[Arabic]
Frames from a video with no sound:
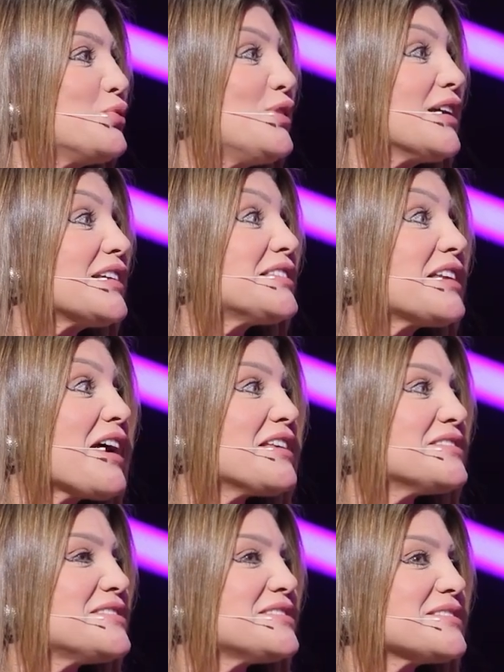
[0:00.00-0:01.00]
اي شيء لك
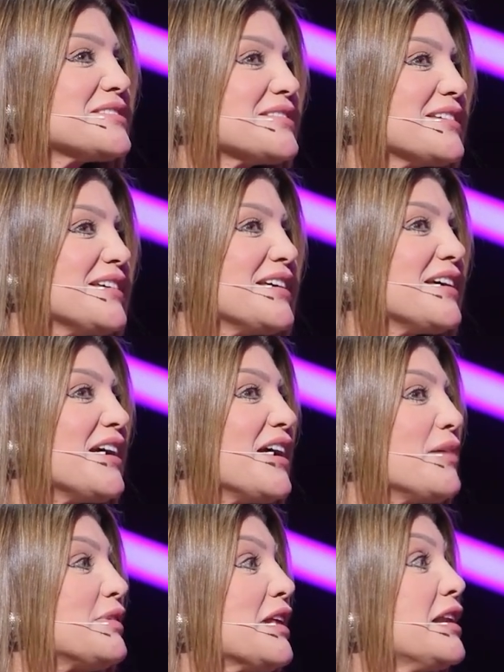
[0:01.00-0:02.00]
ترند
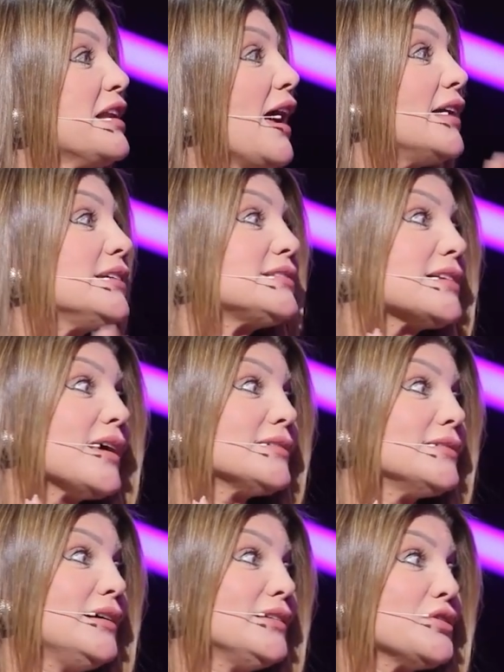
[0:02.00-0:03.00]
ايه بدنا نلحق
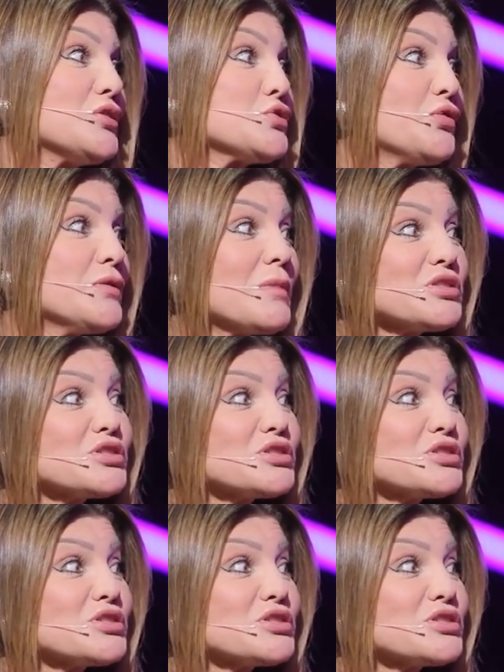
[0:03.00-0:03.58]
الترند نحن شو في